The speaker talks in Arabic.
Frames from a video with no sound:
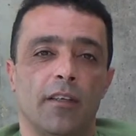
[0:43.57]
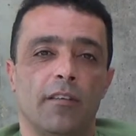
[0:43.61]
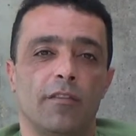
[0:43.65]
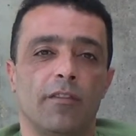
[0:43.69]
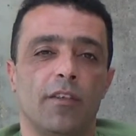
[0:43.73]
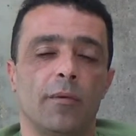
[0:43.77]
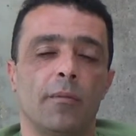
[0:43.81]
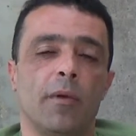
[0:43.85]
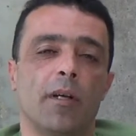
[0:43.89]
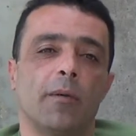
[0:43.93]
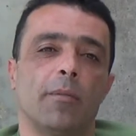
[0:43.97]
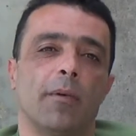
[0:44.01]

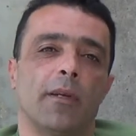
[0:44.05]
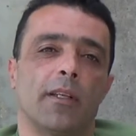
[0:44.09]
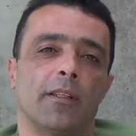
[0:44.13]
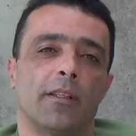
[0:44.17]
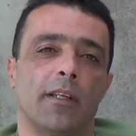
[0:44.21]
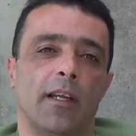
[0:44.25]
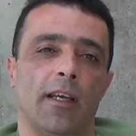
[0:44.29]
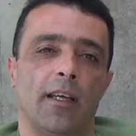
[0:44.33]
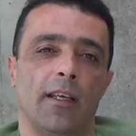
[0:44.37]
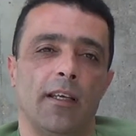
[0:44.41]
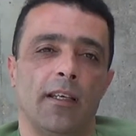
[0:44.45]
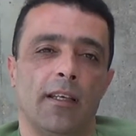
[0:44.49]
في مقبرة
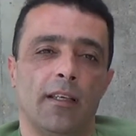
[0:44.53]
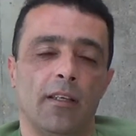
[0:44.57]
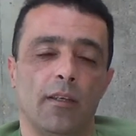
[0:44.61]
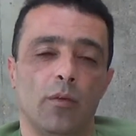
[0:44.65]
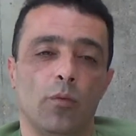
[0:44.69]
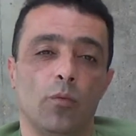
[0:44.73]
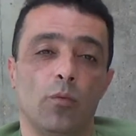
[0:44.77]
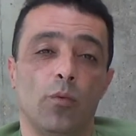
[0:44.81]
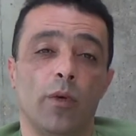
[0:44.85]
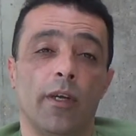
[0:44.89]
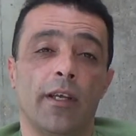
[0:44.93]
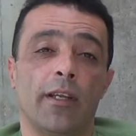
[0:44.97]
رحيل
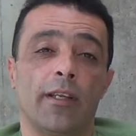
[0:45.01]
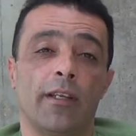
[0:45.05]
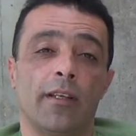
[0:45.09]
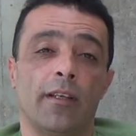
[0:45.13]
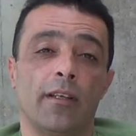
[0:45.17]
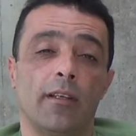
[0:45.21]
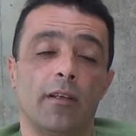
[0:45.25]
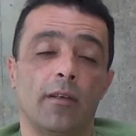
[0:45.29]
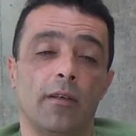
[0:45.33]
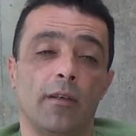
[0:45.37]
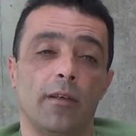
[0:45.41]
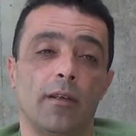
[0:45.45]

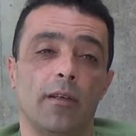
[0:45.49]
وين